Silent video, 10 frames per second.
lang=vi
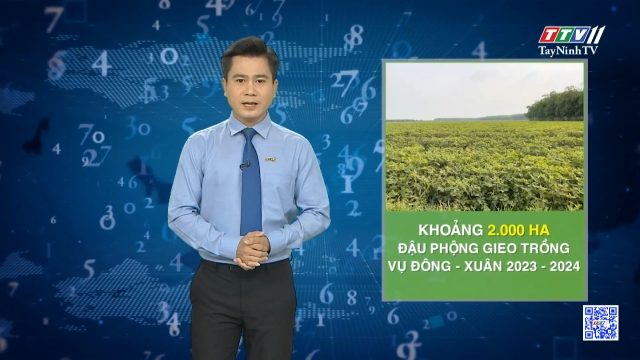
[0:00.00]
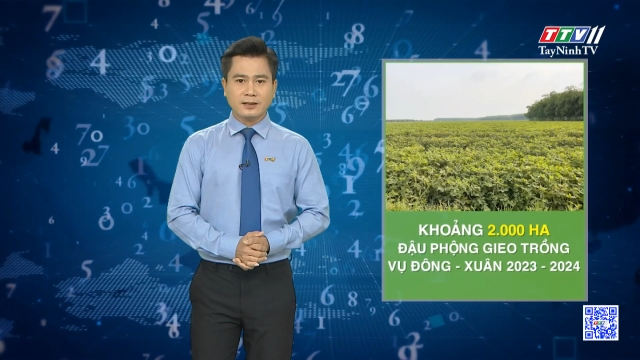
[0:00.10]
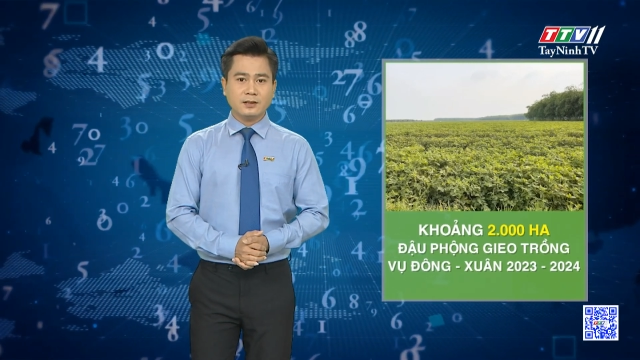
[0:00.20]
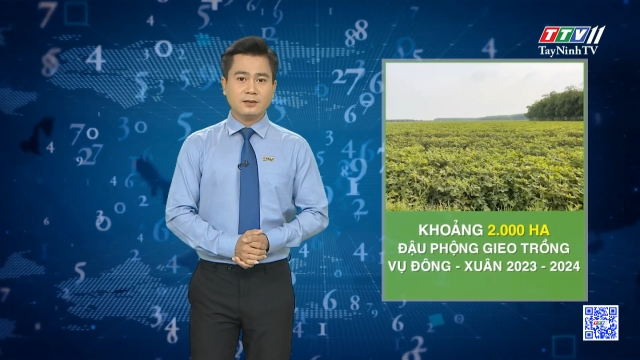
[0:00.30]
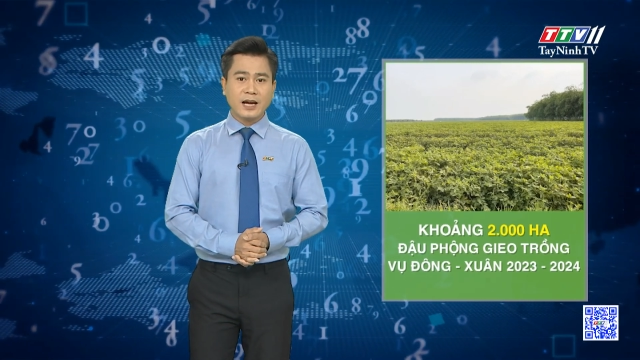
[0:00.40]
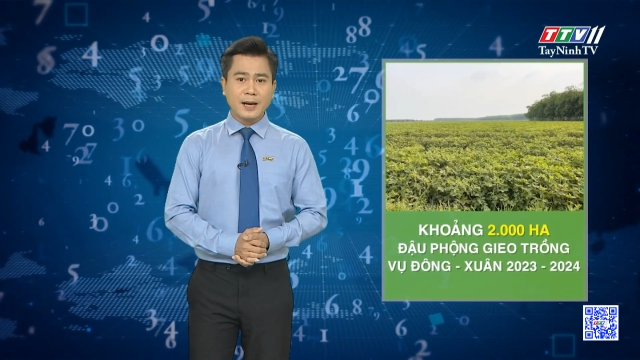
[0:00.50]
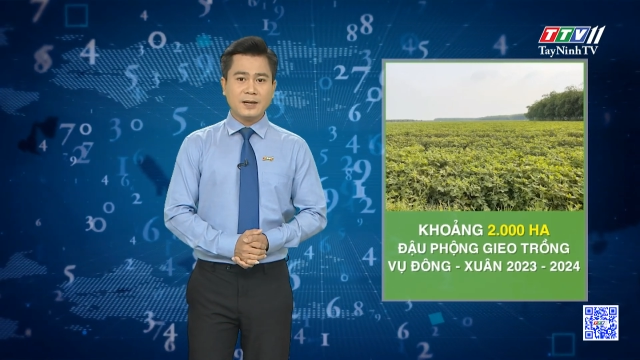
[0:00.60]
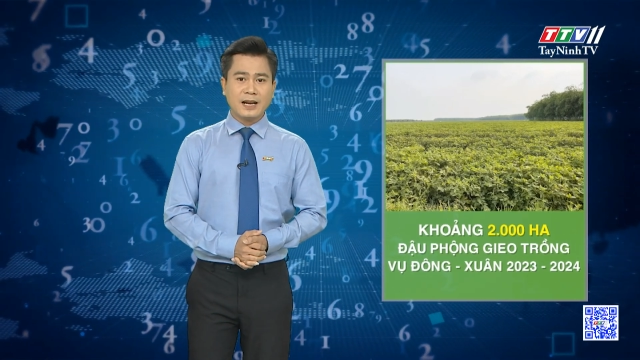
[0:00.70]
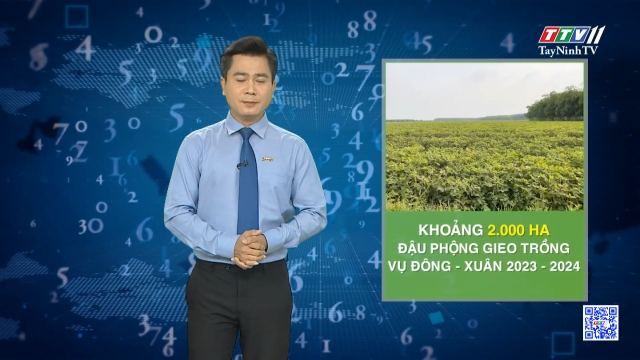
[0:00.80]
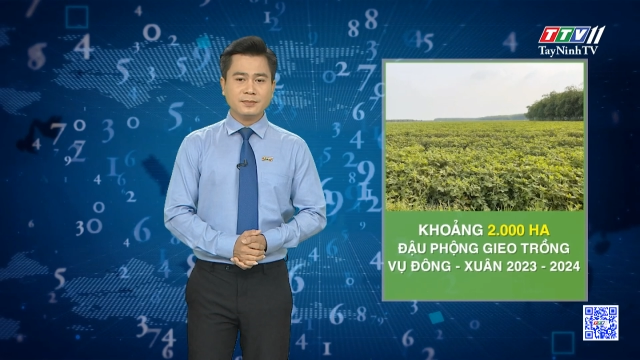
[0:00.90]
là từ hai
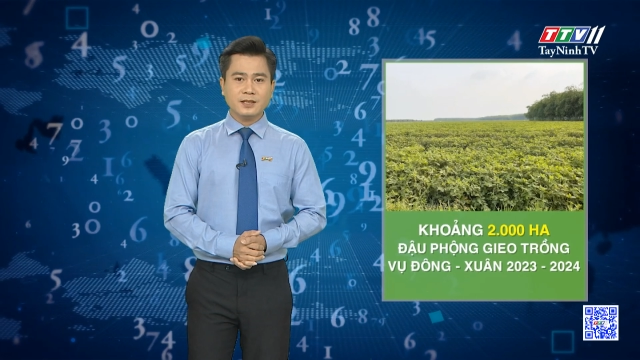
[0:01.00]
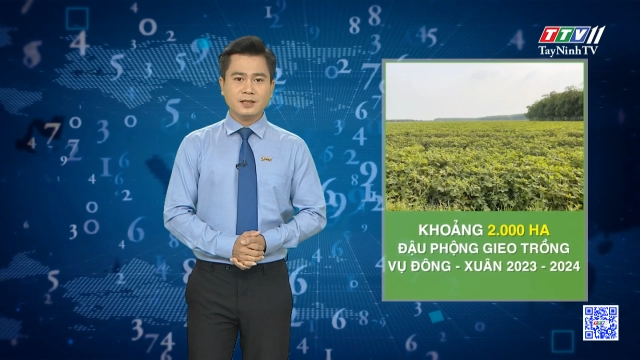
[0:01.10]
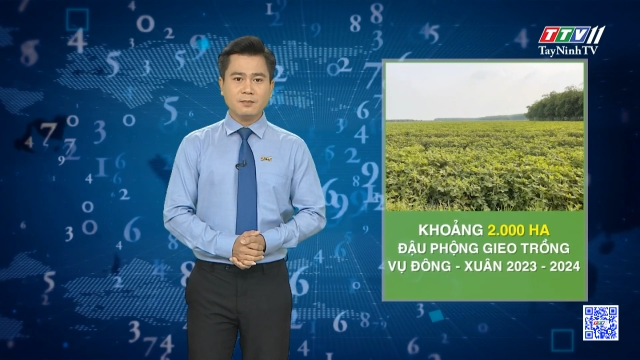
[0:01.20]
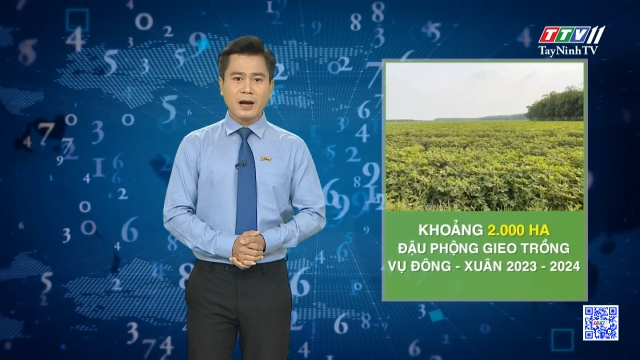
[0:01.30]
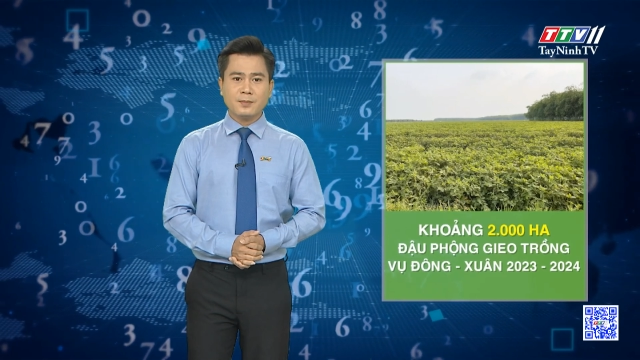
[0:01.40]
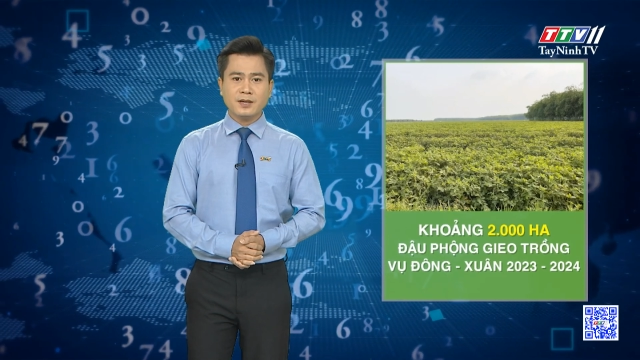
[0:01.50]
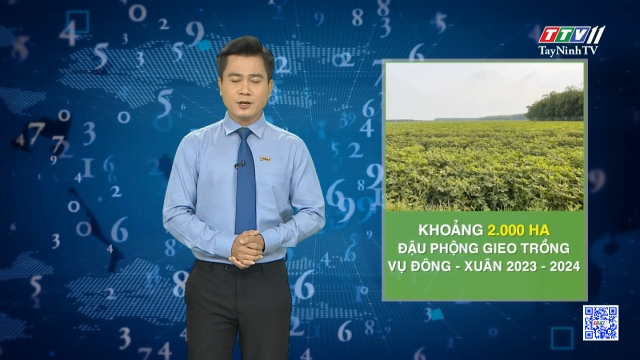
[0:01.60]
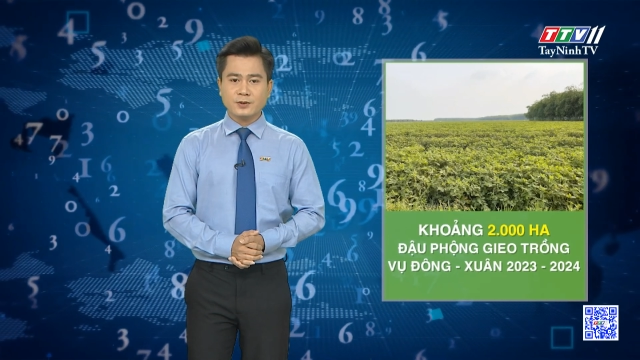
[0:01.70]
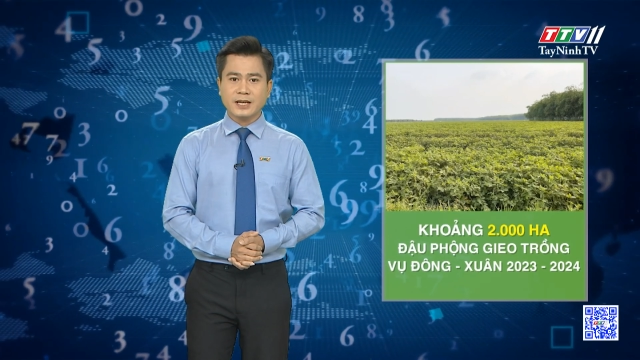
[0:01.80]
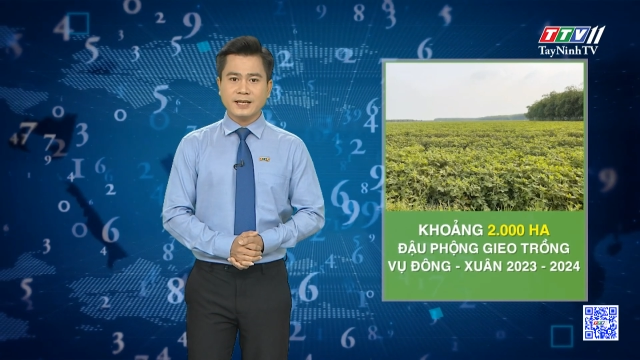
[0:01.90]
mươi lăm đến ba mươi
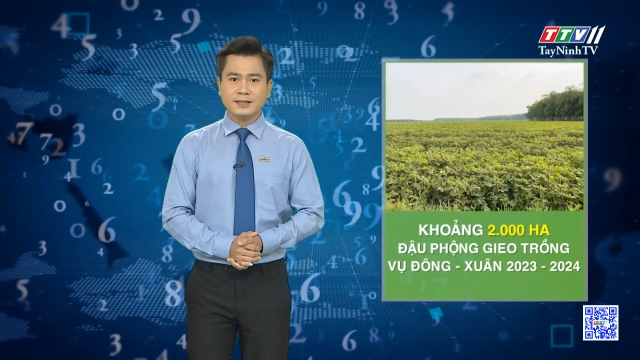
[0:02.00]
độ C,